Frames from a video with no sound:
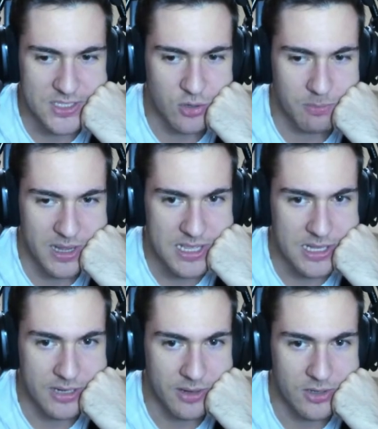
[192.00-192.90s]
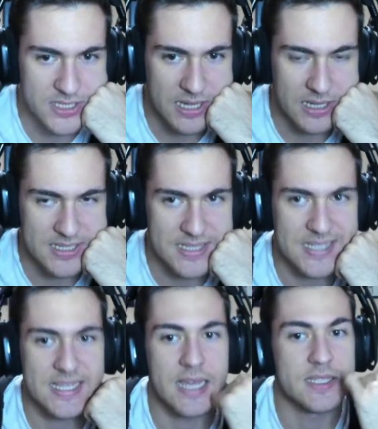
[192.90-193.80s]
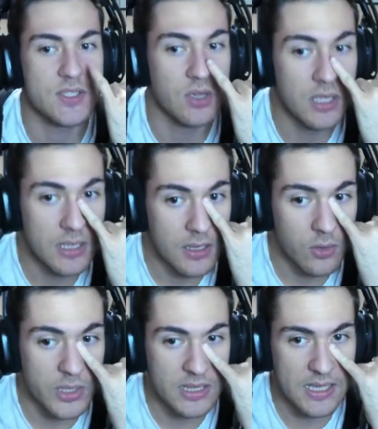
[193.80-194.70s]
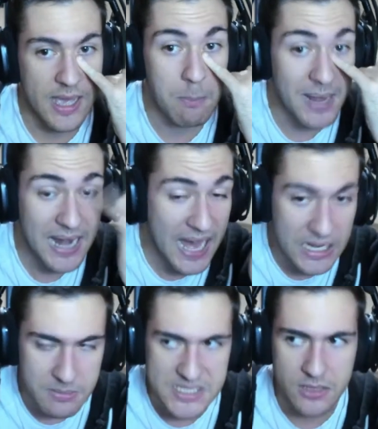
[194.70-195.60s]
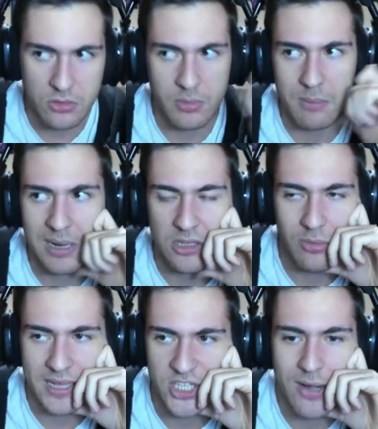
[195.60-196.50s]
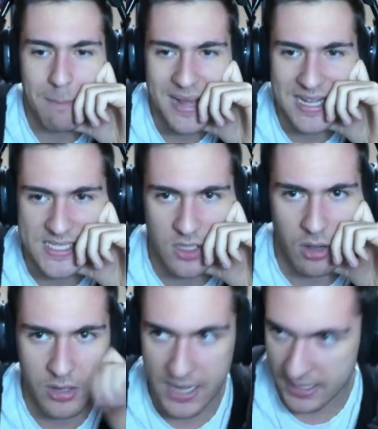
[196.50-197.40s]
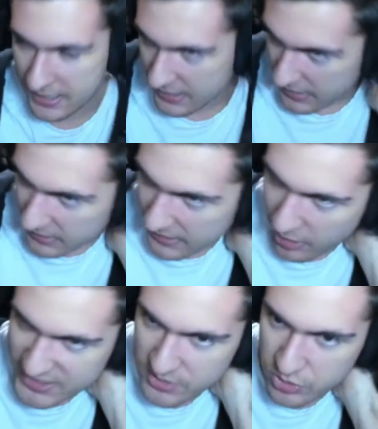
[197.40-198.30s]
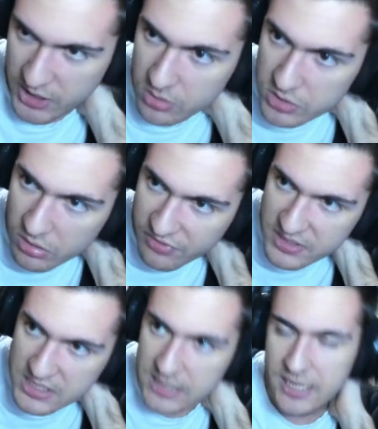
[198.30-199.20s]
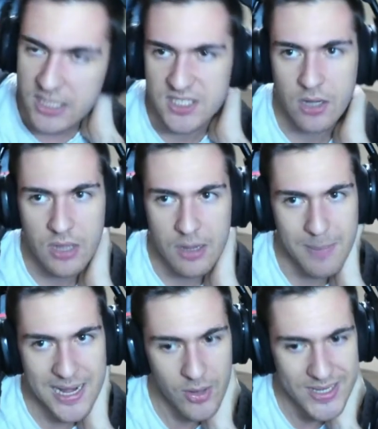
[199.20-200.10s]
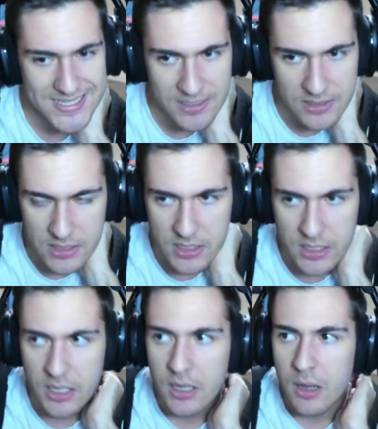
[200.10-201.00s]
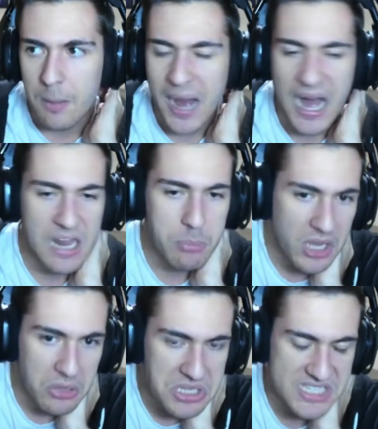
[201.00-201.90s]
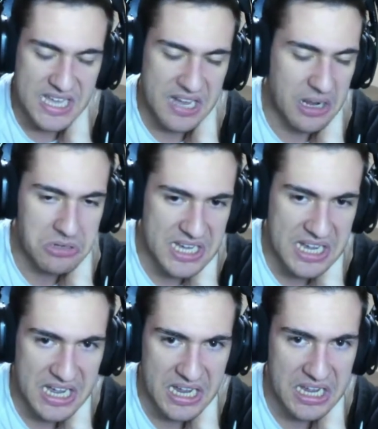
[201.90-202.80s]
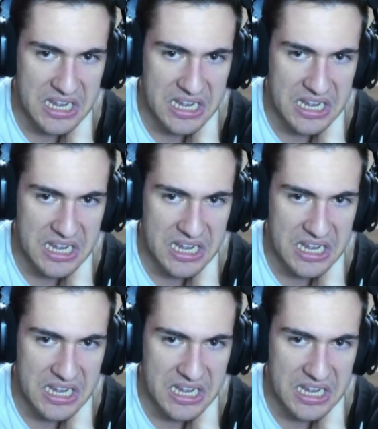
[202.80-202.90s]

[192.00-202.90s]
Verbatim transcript: scomparire, è una cosa senza senso. Quindi è un bell'anime secondo me Platinum Man, cioè è una bella storia, le cose che succedono sono fighe, ci stanno delle belle OST, ma il protagonista è una cosa